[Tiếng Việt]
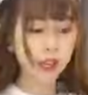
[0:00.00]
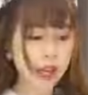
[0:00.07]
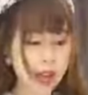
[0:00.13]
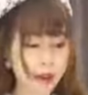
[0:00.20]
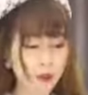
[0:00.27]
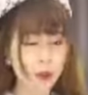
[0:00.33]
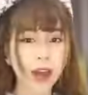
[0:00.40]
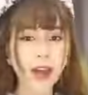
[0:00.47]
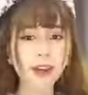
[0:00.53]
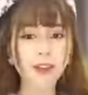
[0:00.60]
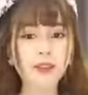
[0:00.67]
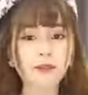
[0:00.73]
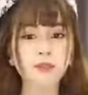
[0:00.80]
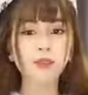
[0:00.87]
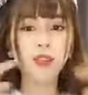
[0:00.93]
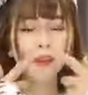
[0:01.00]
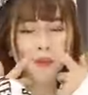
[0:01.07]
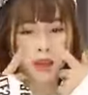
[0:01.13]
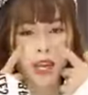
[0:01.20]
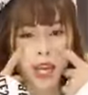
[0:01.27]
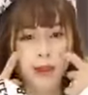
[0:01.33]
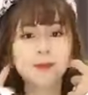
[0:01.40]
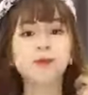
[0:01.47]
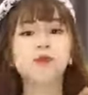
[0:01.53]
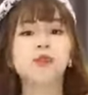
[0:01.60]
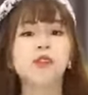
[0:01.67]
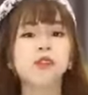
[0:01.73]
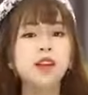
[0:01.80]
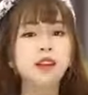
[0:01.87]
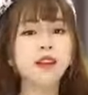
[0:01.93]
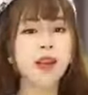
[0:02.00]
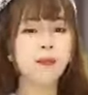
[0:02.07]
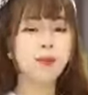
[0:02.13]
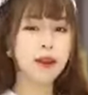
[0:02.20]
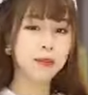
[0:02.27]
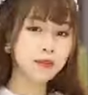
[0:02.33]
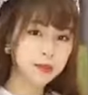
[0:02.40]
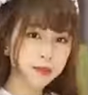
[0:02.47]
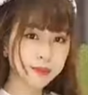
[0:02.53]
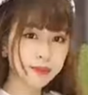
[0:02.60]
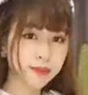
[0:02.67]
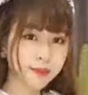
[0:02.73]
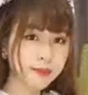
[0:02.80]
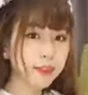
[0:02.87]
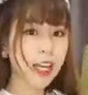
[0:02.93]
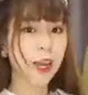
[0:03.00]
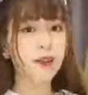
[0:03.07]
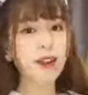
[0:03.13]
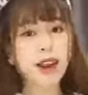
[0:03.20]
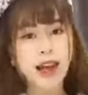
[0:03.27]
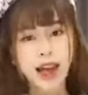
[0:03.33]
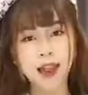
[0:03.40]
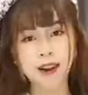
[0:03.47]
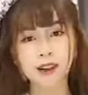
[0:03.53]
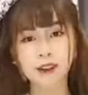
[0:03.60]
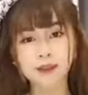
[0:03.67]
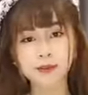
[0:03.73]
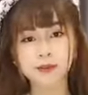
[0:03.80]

Cao quá Nhưng mà đẹp Chất đẹp lắm Kiểu nó lạ nữa